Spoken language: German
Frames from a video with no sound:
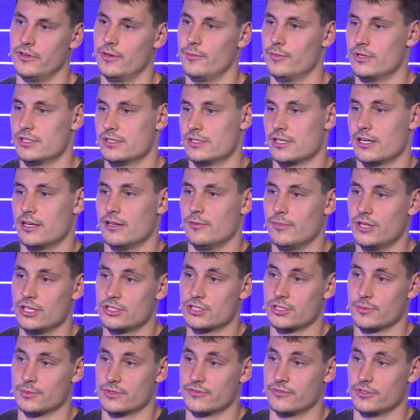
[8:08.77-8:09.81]
wenn man seinen
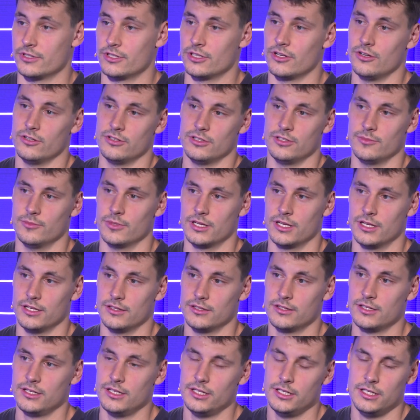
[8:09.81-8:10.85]
Matchups vertraut, die man
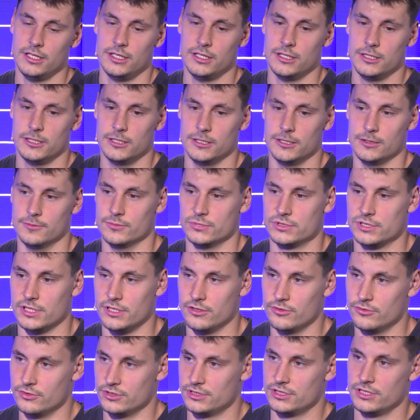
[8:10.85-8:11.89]
hat, ähm,
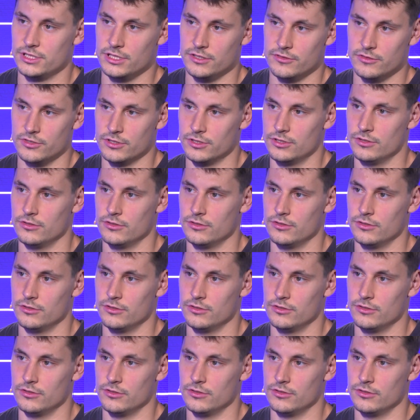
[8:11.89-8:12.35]
seinen Receivern.